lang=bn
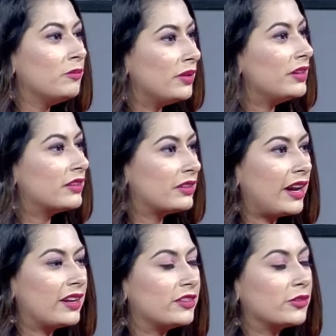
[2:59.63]
মেয়ের
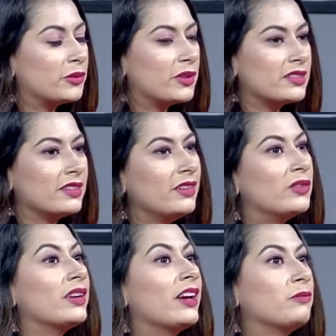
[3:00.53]
ক্যারেক্টার করেছি
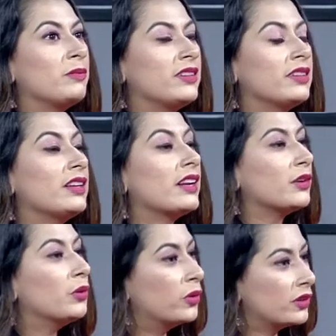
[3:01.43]
ওটা বেসিক্যালি
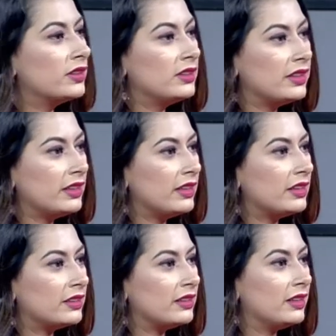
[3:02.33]
একটা হোটেল নিয়ে
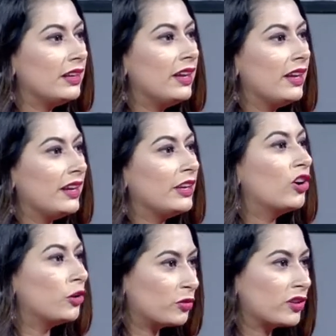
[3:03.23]
আর কি এই
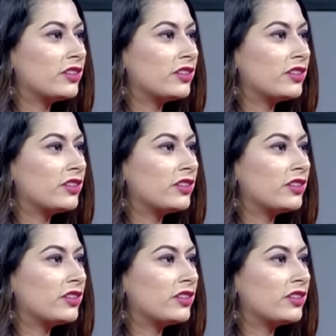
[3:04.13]
গল্পটা